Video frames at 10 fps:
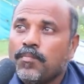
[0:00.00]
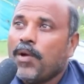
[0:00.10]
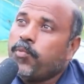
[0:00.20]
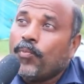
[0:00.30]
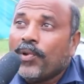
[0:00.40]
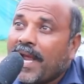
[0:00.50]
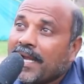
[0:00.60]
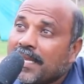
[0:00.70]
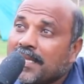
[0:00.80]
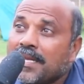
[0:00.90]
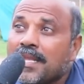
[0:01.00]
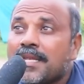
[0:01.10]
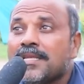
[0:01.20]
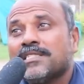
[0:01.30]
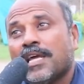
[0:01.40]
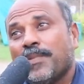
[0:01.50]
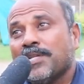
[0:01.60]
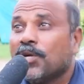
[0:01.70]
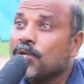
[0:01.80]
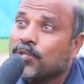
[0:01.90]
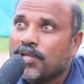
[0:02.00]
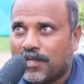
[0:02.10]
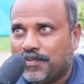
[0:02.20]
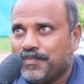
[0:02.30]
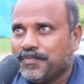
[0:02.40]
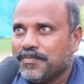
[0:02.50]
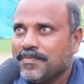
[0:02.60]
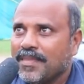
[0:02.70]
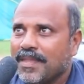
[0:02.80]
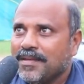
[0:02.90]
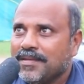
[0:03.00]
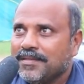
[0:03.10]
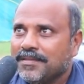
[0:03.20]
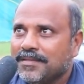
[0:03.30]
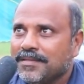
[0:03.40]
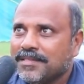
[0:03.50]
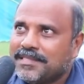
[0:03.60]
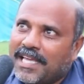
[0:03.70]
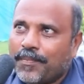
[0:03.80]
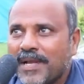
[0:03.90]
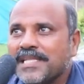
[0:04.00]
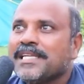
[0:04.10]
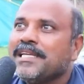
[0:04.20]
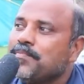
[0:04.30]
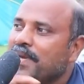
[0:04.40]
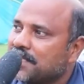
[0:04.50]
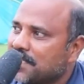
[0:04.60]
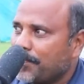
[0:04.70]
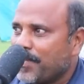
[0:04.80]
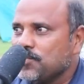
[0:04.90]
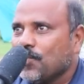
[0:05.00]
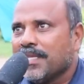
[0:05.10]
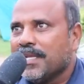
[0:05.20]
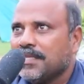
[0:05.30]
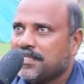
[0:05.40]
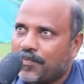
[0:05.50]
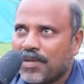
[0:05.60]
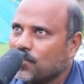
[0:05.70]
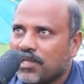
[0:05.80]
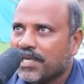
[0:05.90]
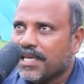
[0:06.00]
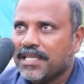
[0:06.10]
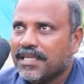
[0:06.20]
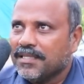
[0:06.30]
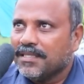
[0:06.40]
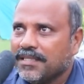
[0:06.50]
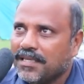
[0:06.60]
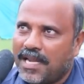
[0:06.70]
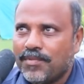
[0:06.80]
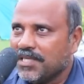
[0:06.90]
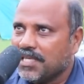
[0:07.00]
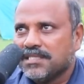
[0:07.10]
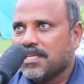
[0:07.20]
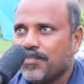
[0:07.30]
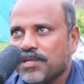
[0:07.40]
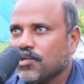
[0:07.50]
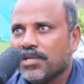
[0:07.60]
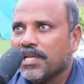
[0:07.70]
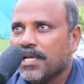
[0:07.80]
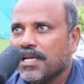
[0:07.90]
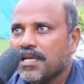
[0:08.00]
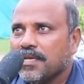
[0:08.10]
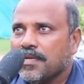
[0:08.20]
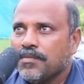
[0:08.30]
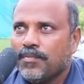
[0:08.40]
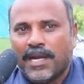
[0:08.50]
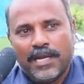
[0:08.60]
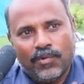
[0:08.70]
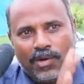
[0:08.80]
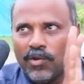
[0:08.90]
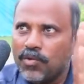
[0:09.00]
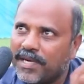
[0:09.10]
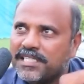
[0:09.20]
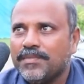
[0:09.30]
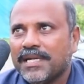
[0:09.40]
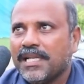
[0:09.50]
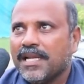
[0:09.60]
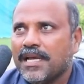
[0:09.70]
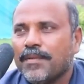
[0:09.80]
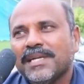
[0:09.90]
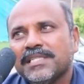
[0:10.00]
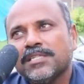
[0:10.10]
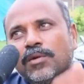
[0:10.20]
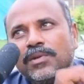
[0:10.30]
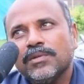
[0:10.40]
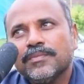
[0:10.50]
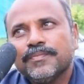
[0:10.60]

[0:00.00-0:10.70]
మా పంపు రావట్లేదండి అని సర్పంచ్ని అడుగుతున్నారు సర్పంచ్కి మరి సర్పంచ్ వదల సర్పంచ్ వదలడు కదా గ్రామాధికారి సర్పంచ్ వదలడుగా మరి ఆడు ఎవడన్నా ఒక మనిషిని పెట్టాలిగా ఆ మనిషికి డబ్బులు